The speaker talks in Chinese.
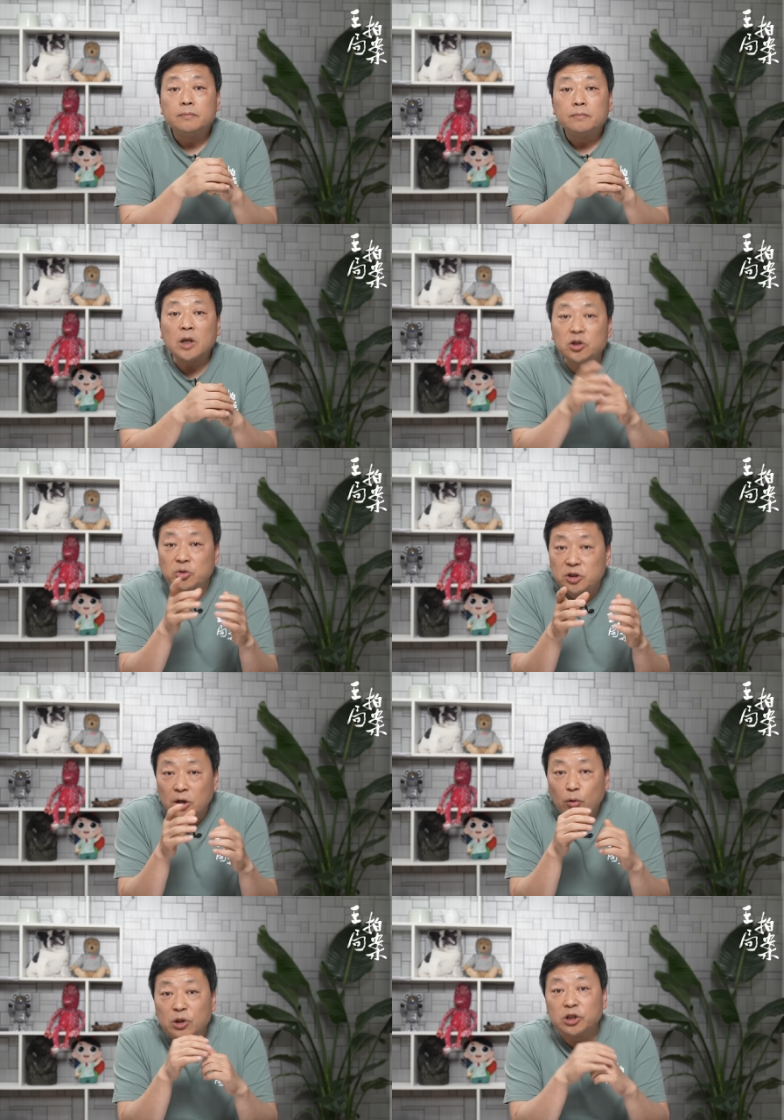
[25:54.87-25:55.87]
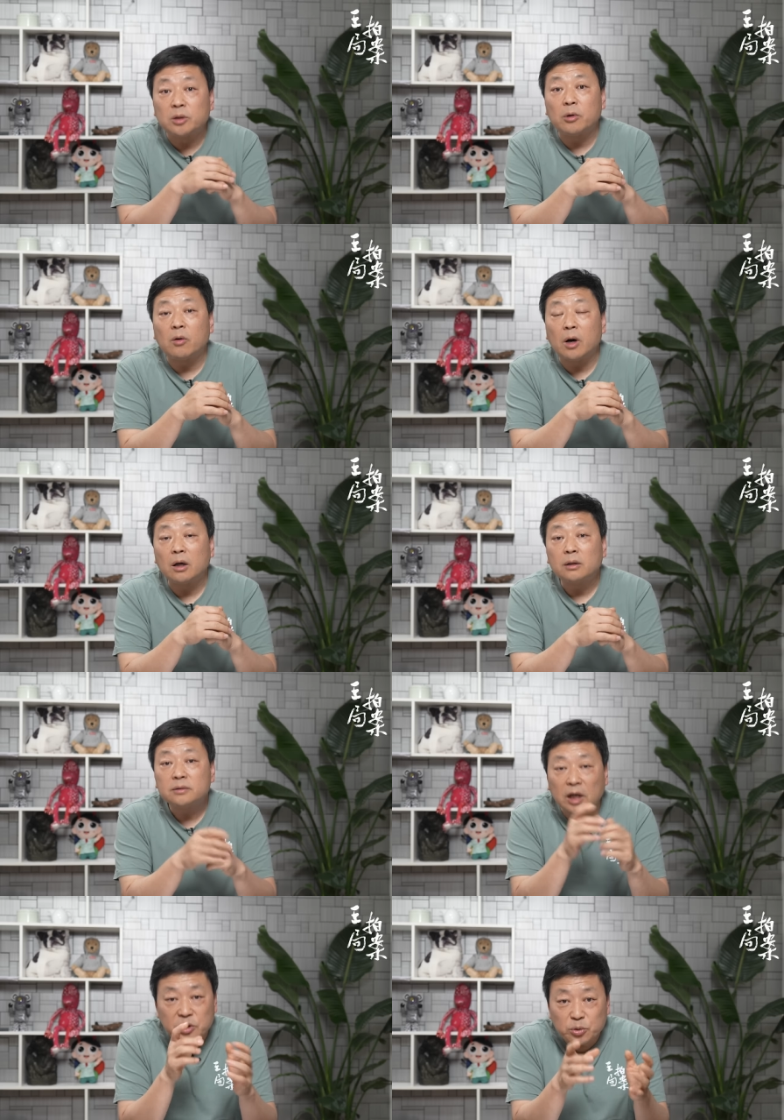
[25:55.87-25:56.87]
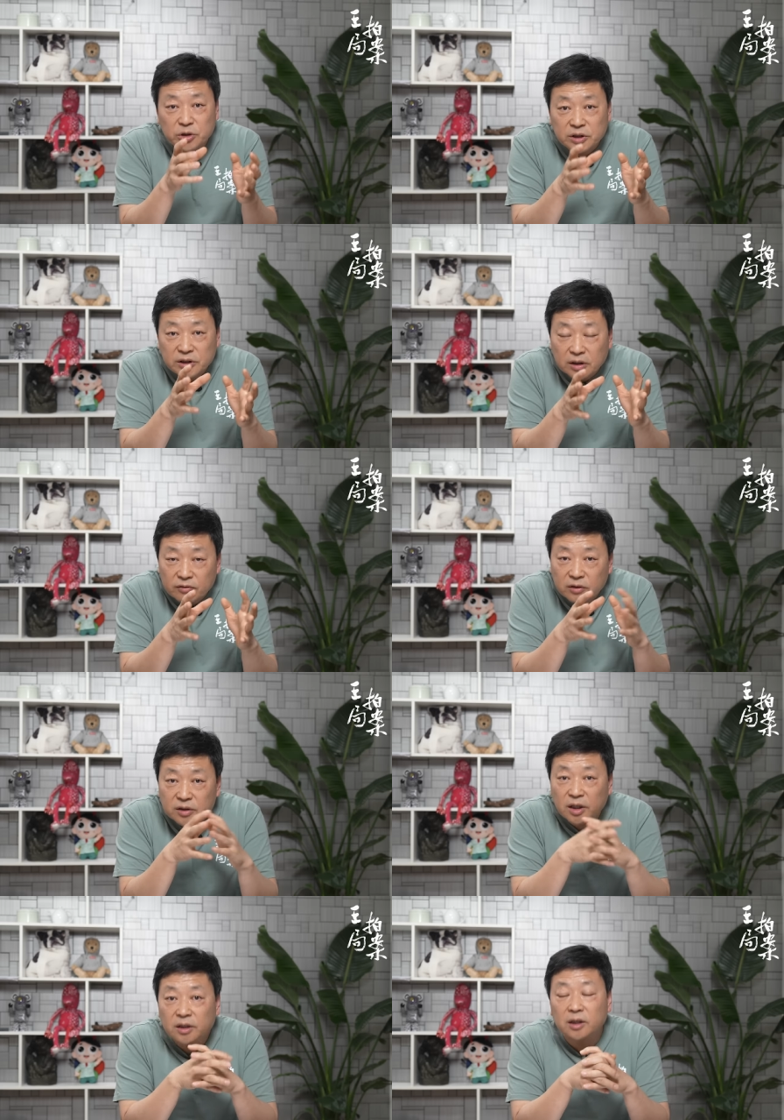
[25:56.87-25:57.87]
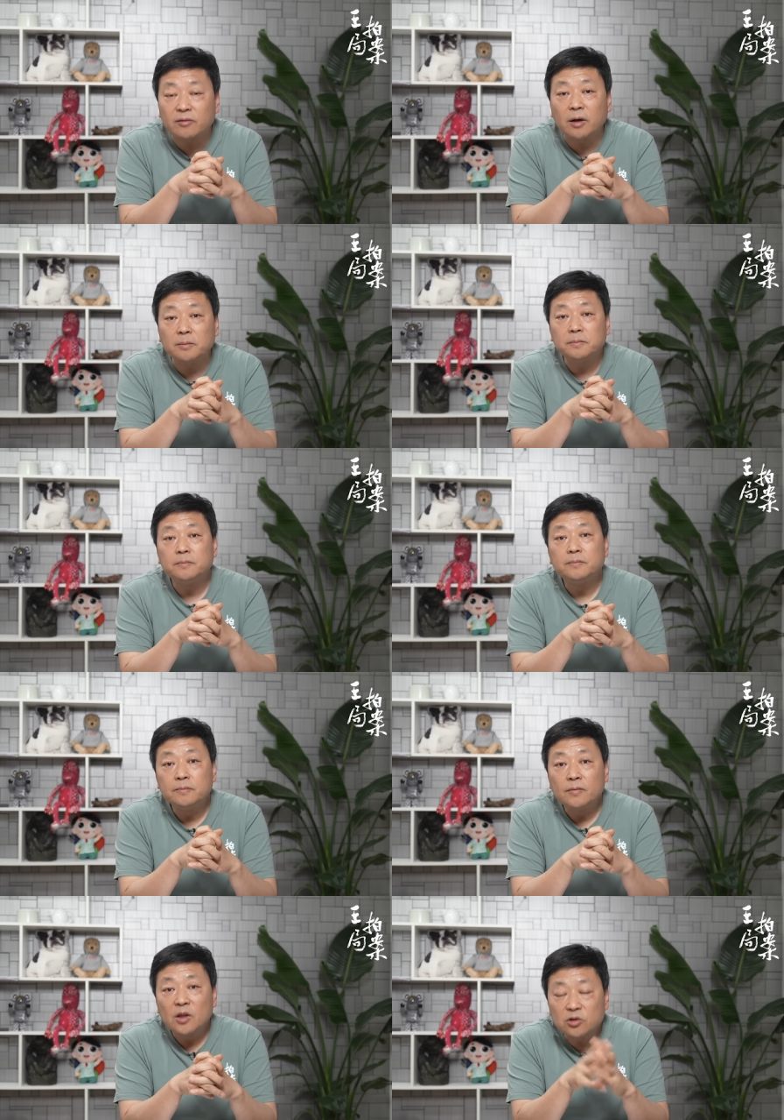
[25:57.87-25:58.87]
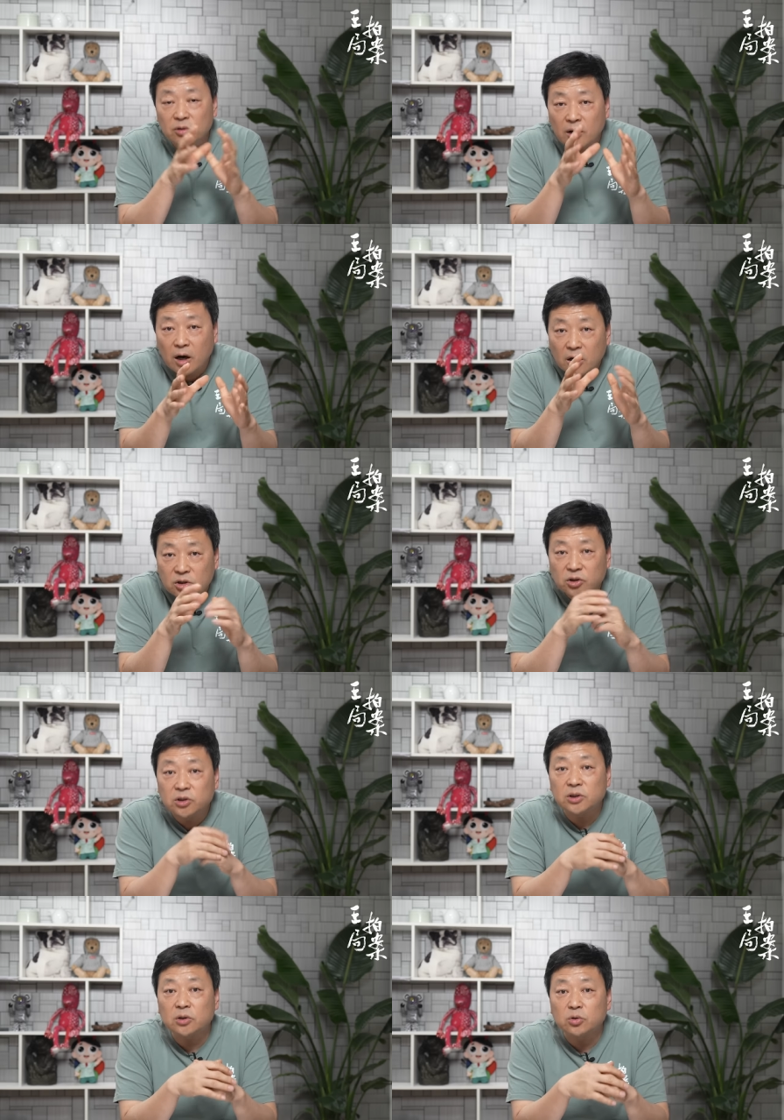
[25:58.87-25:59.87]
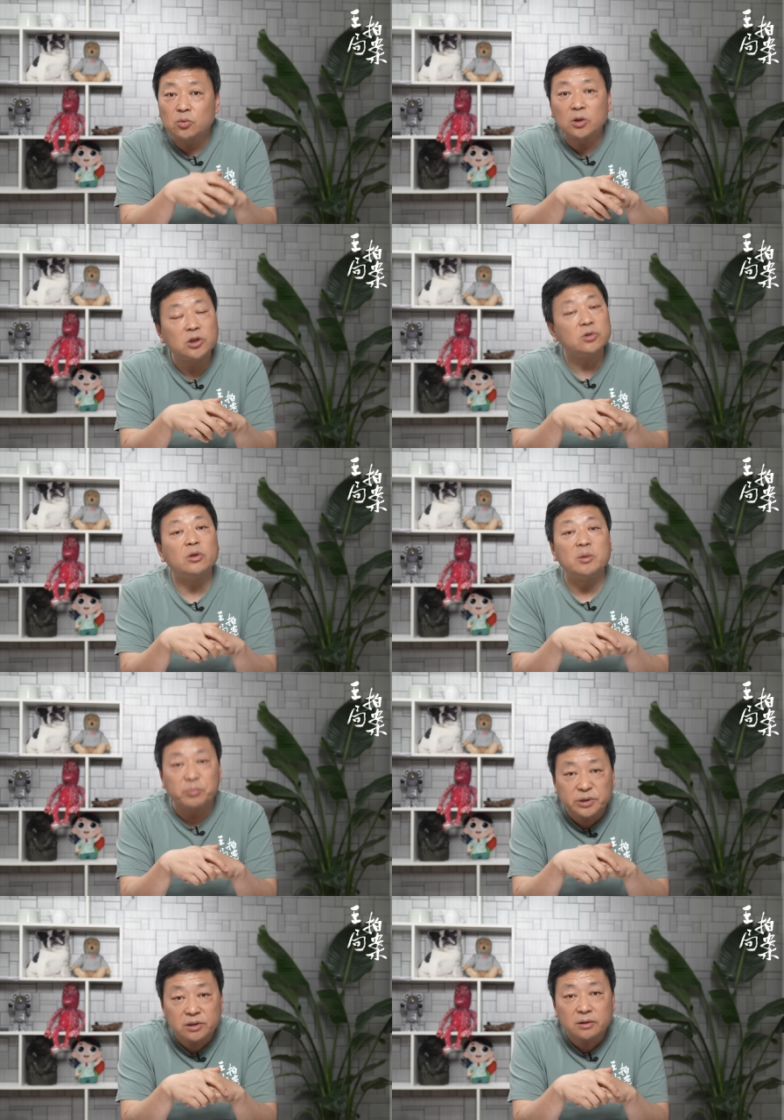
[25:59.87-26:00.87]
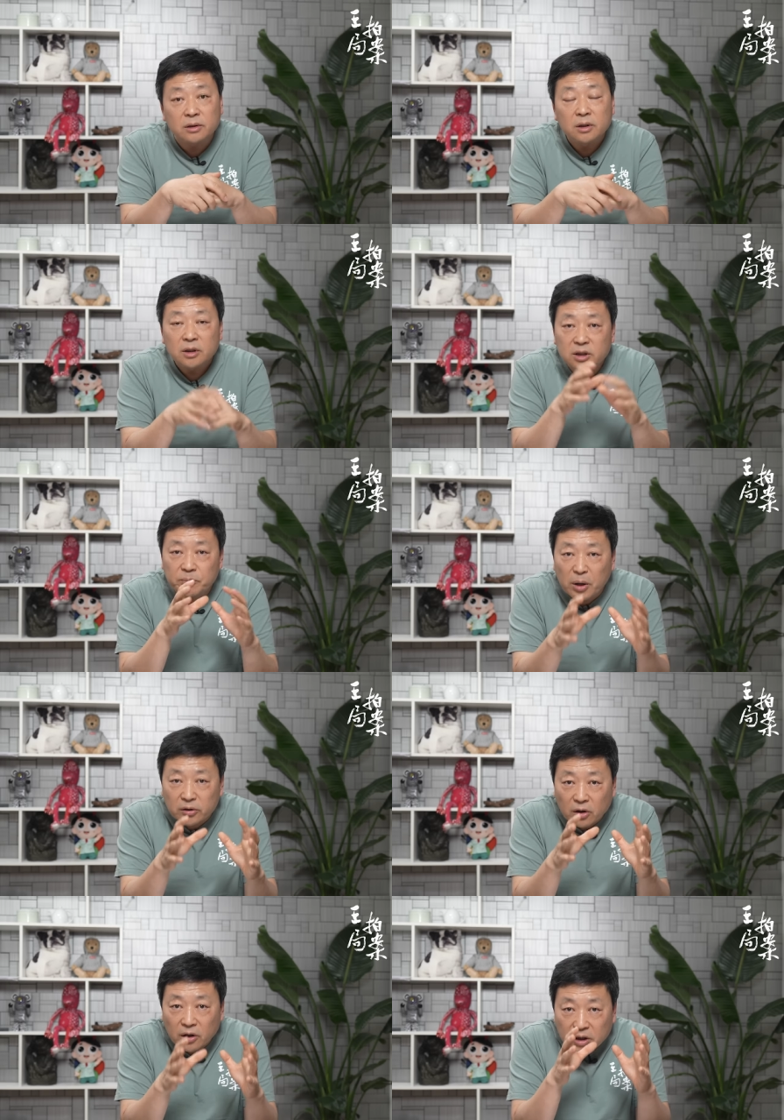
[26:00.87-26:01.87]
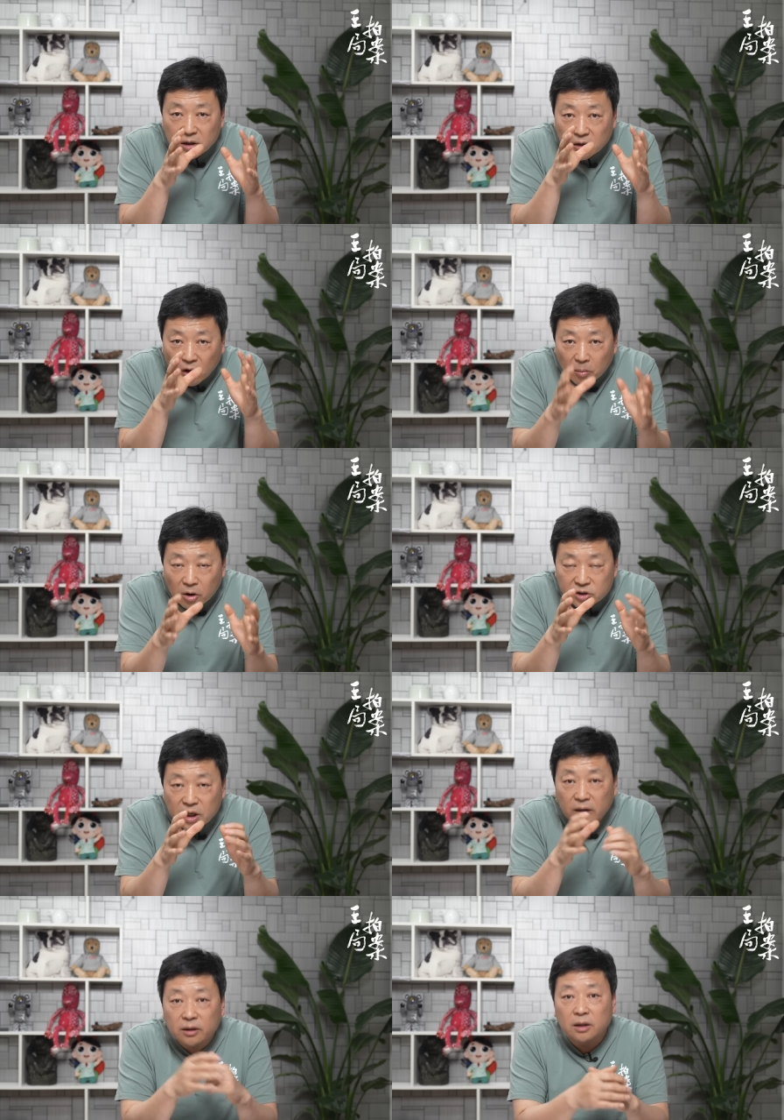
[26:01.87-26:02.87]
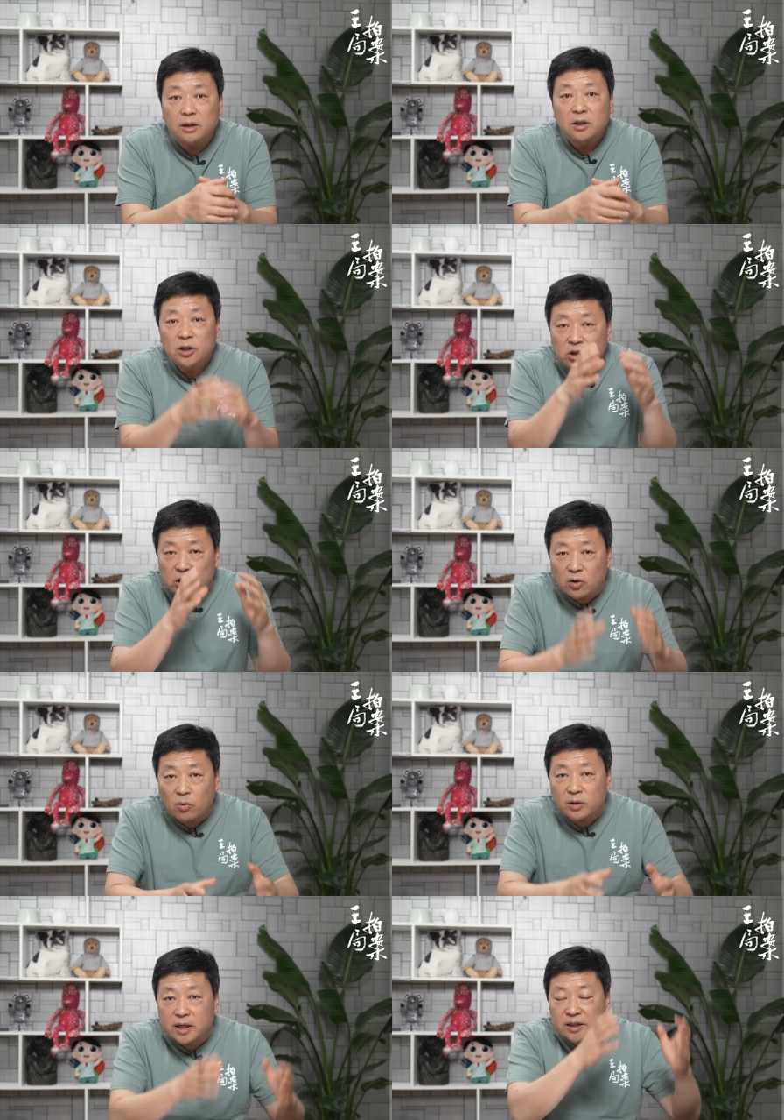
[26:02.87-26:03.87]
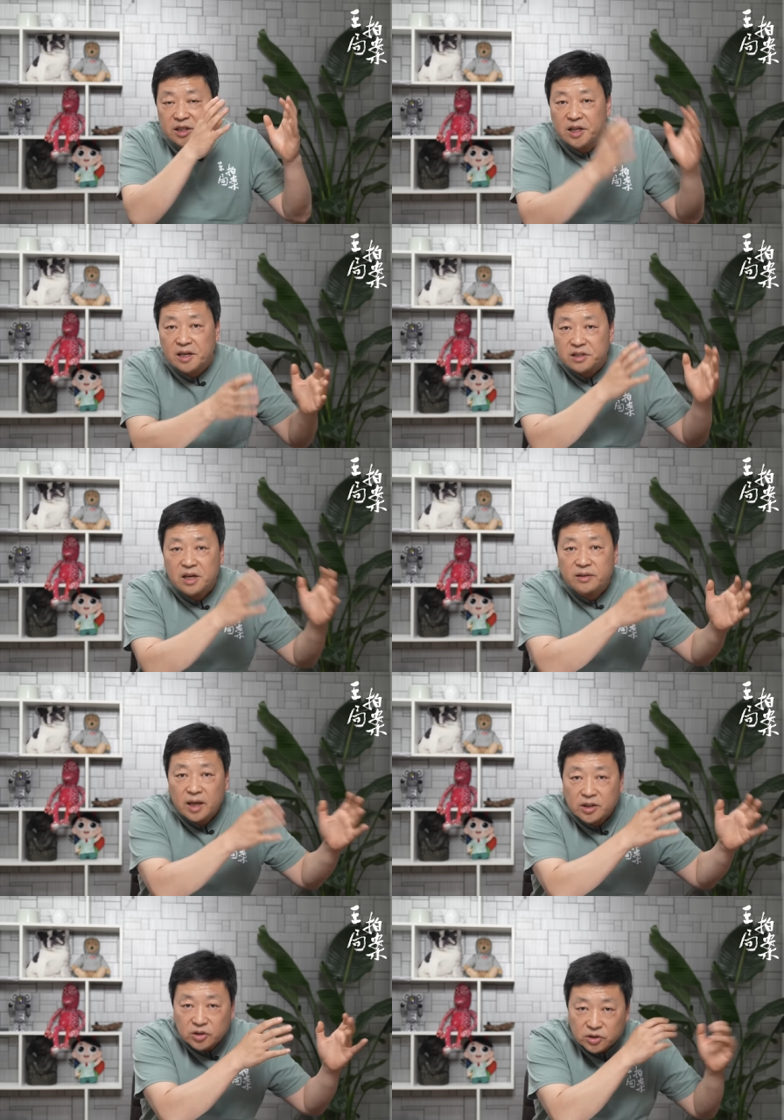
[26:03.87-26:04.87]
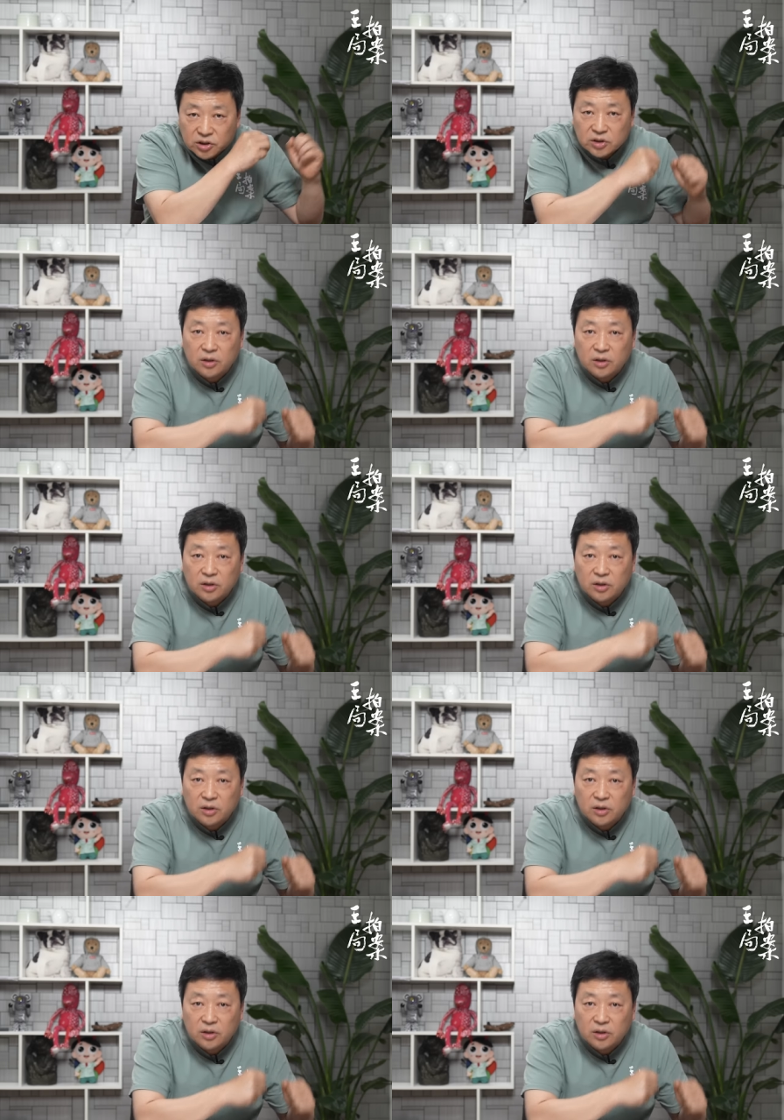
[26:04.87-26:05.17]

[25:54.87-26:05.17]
他就是个混世魔王，他就是一个封建帝王。所以二十世纪的中国之所以不幸。是碰到了一个老毛这样的生活在前现代时期